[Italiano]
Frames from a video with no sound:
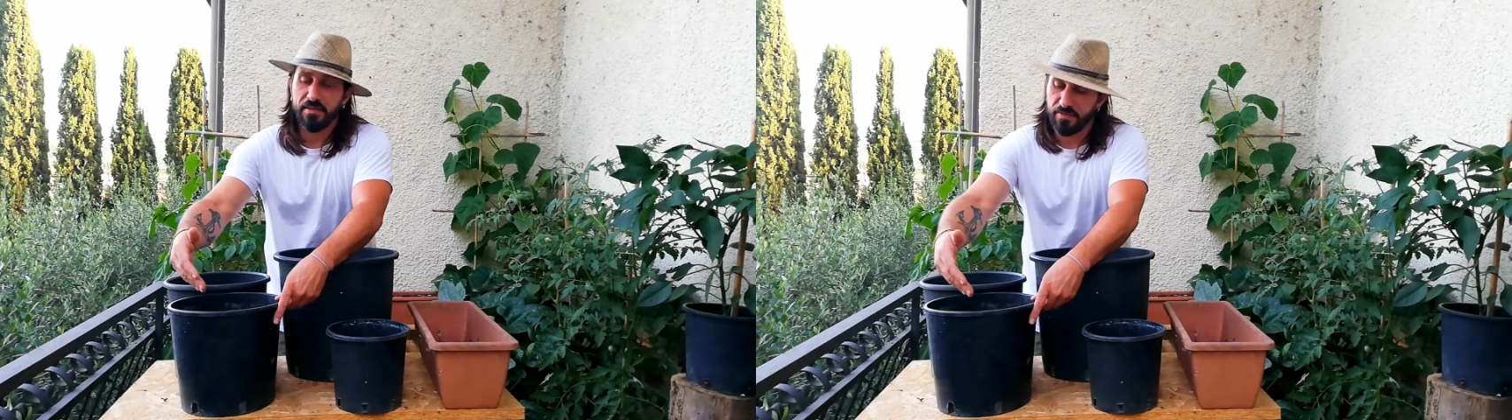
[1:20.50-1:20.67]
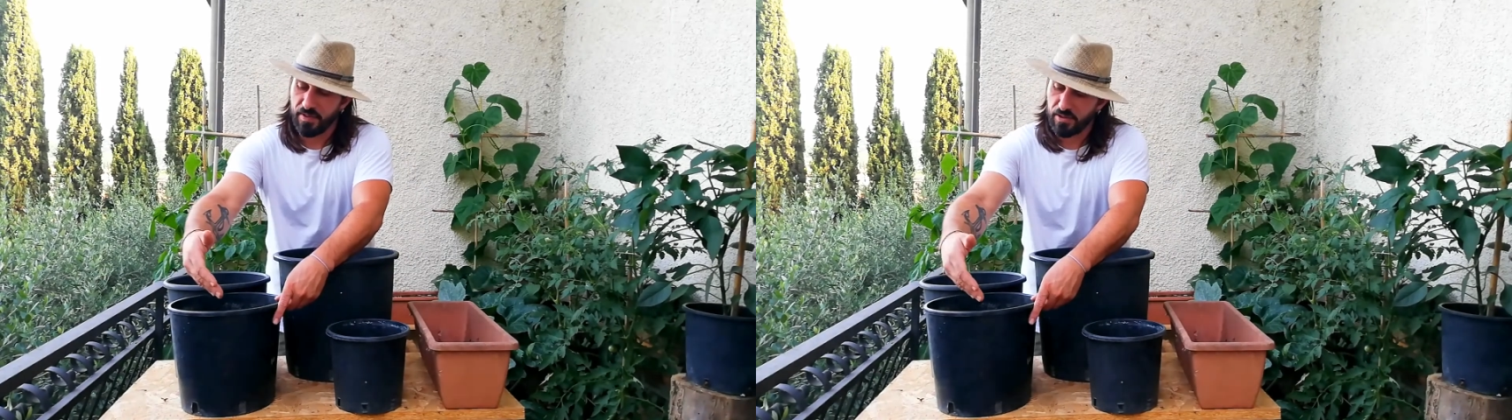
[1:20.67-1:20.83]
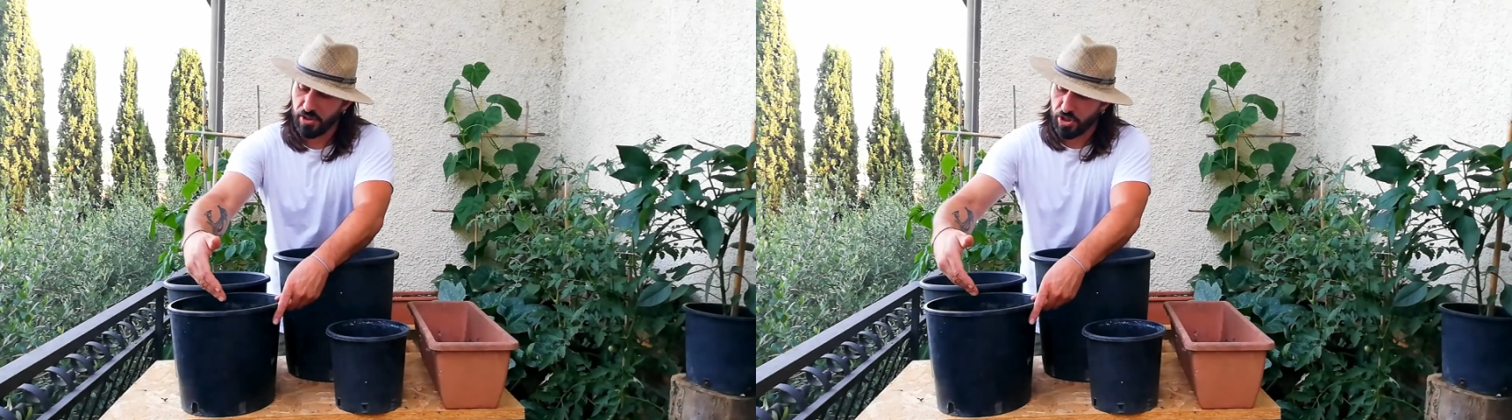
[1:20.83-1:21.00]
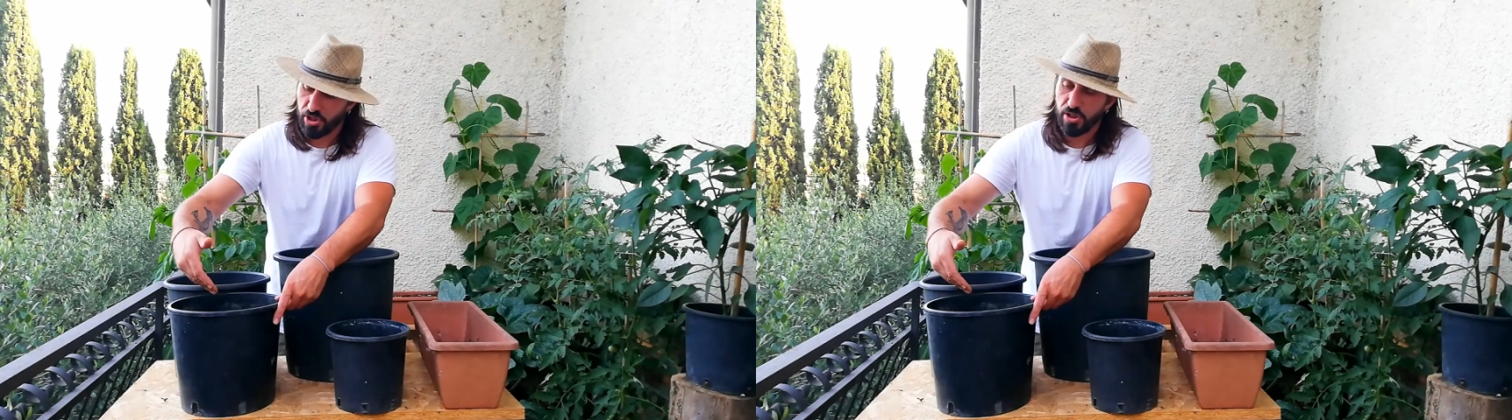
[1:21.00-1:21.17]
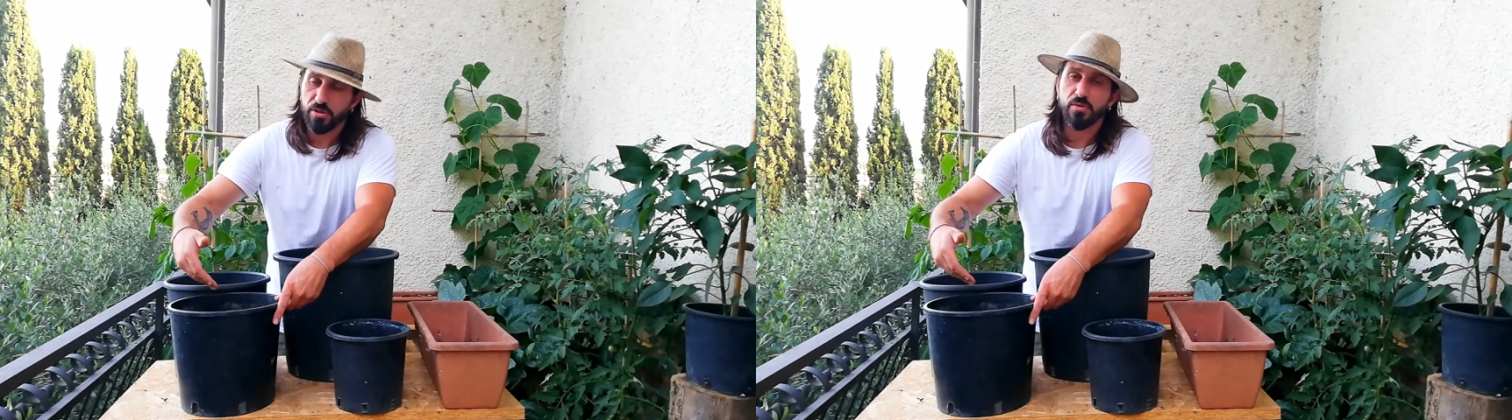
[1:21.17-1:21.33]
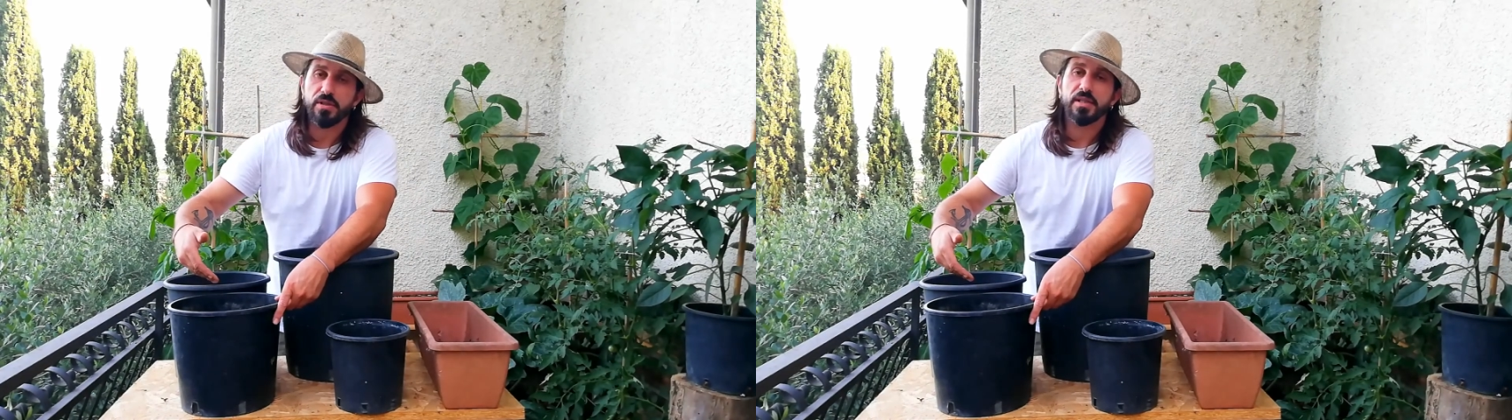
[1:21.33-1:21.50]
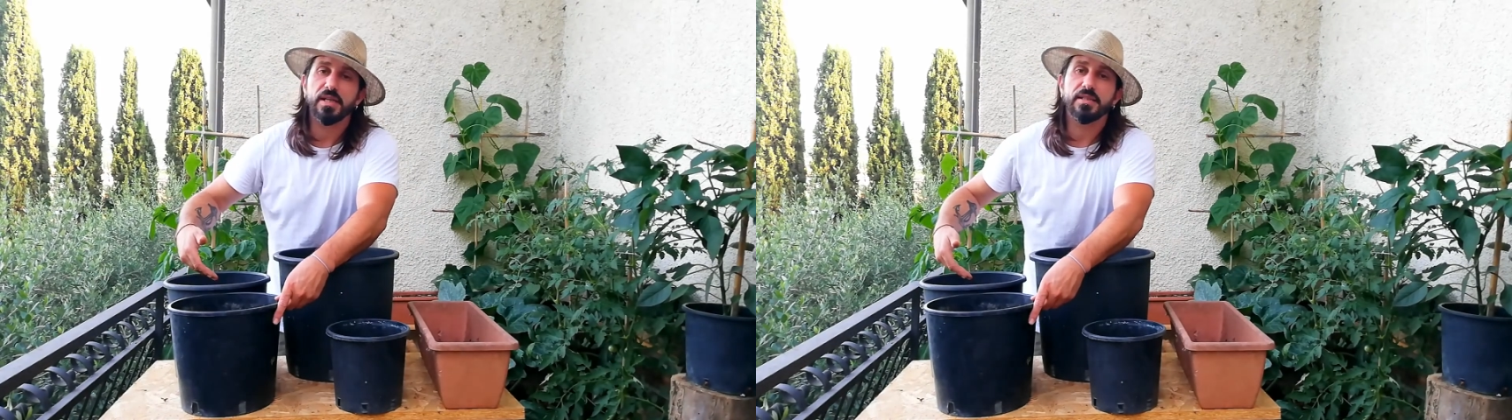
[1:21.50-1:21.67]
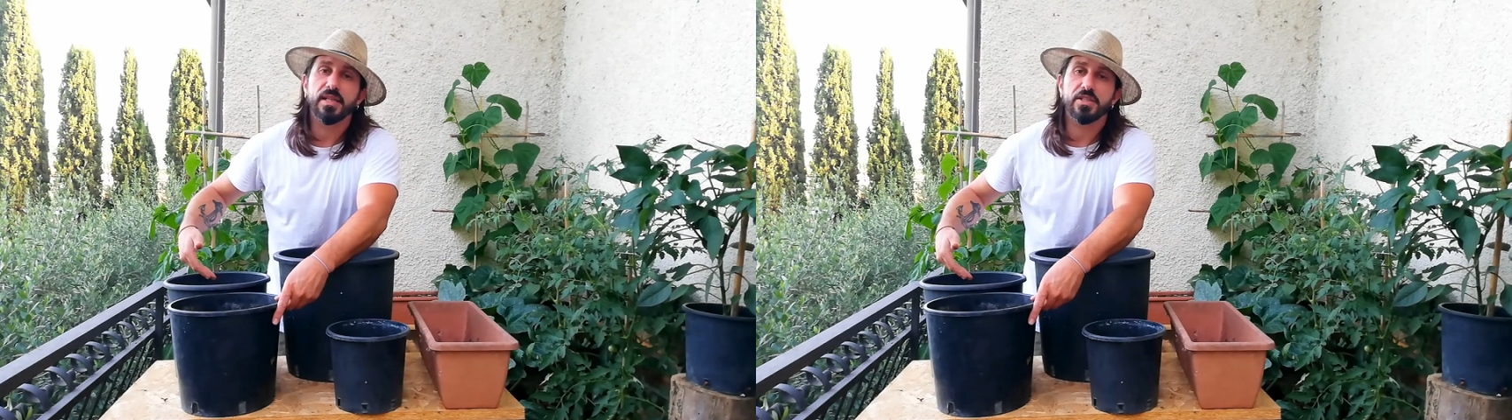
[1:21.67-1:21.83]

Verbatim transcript: di 25-30